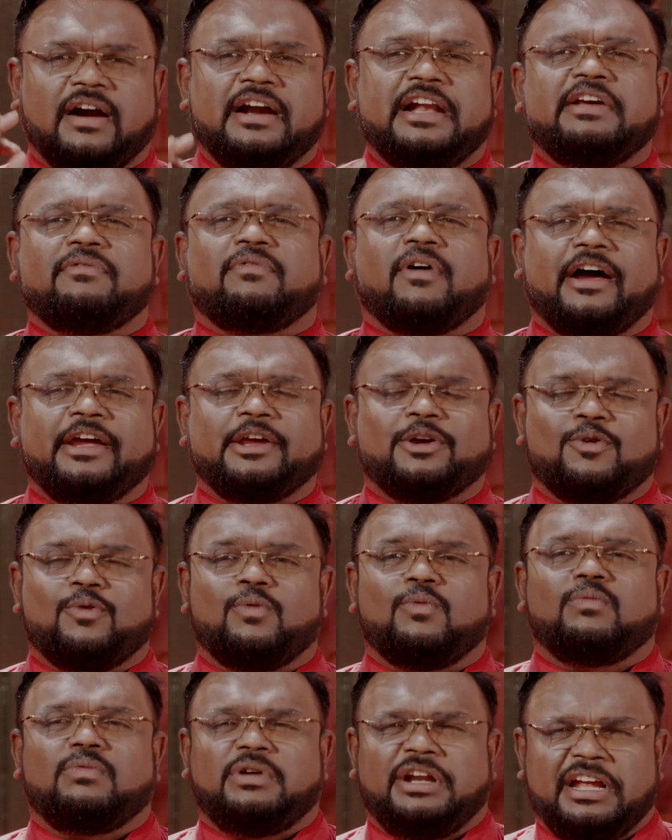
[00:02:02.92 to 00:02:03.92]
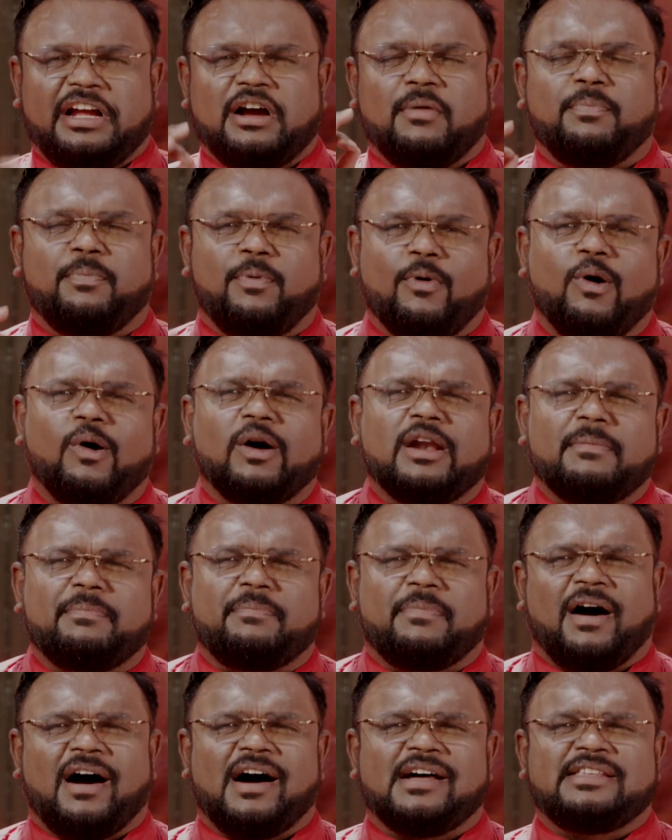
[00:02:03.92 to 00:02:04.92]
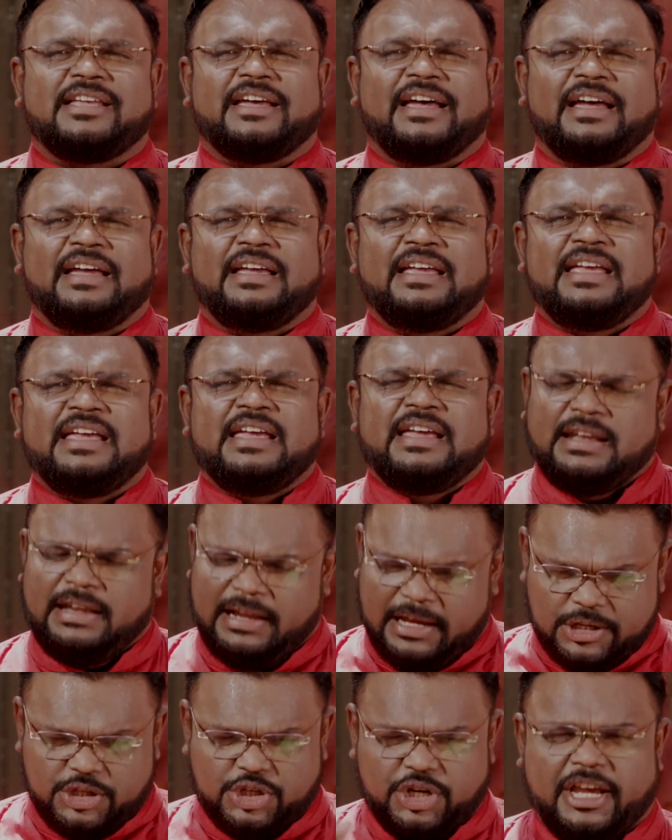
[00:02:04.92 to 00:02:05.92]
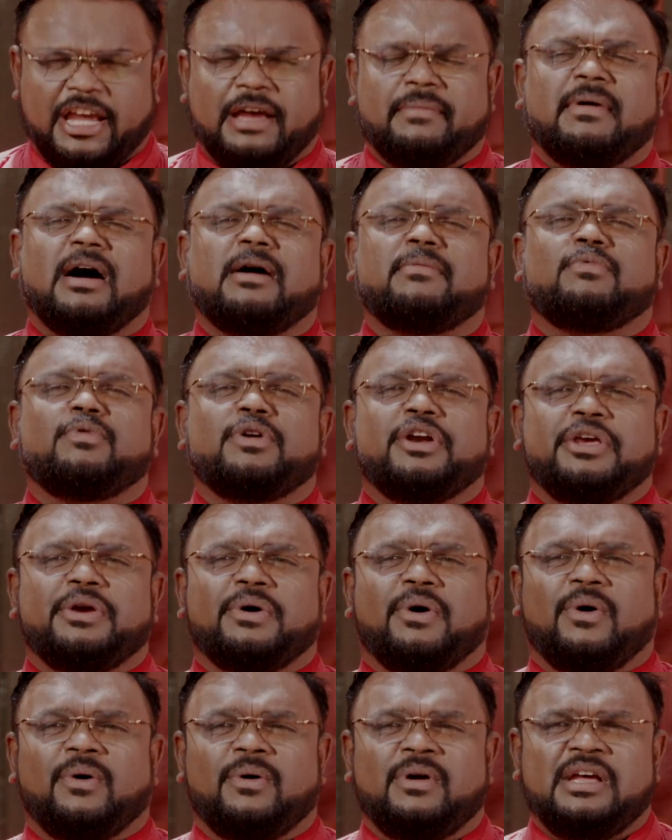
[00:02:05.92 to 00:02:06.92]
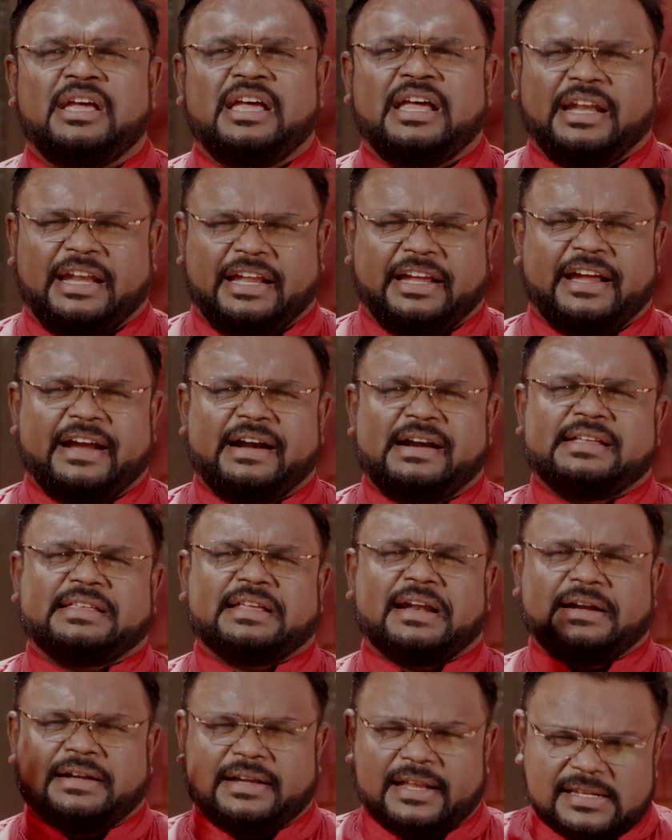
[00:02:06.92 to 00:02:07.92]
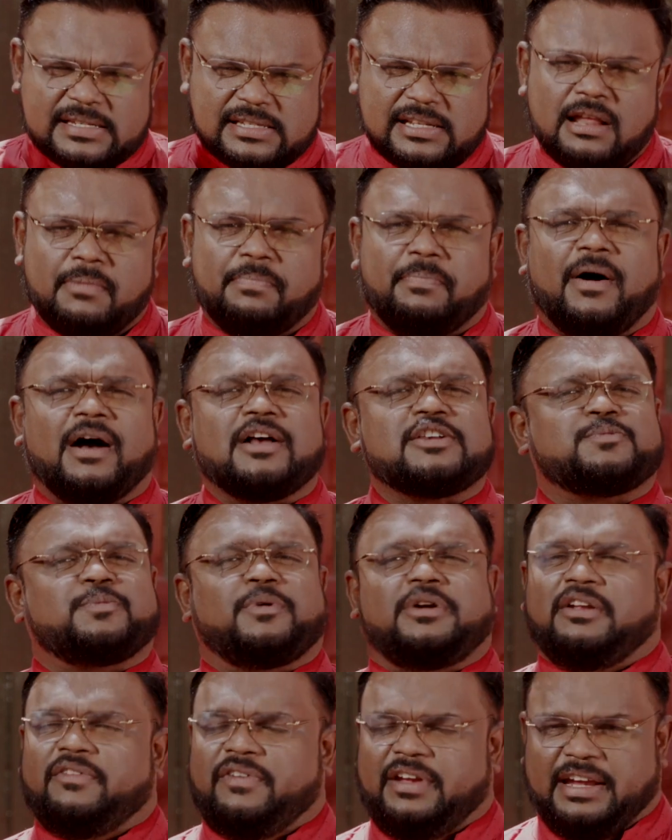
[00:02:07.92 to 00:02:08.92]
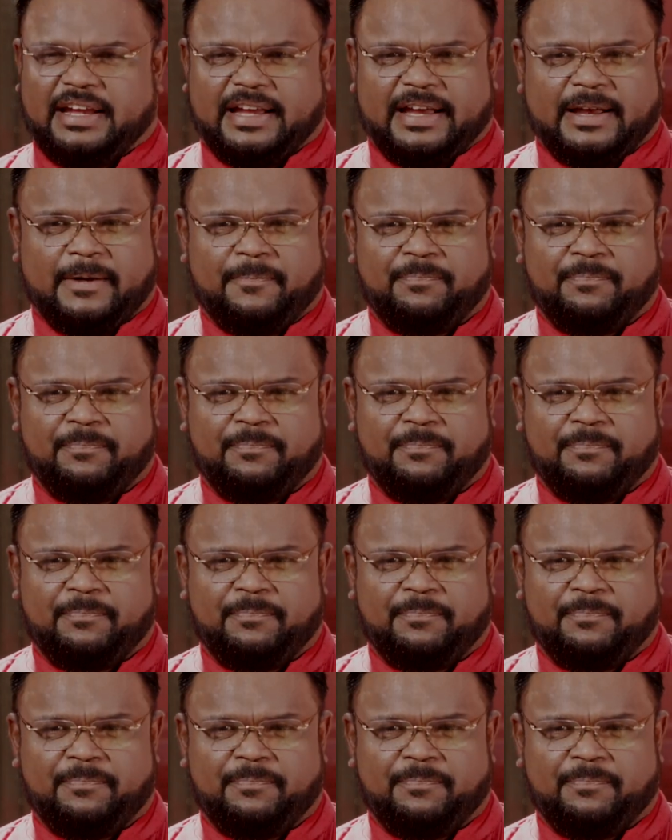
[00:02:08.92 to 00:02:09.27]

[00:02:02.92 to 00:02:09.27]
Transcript: வழி வாய்க்கும் நீங்கள் போகிற பாதை இன்னைக்கு ஜெயமாக முடியும் நீங்கள் எழுதுகிற டெஸ்ட்டில் பாஸ் பண்ணுவீங்க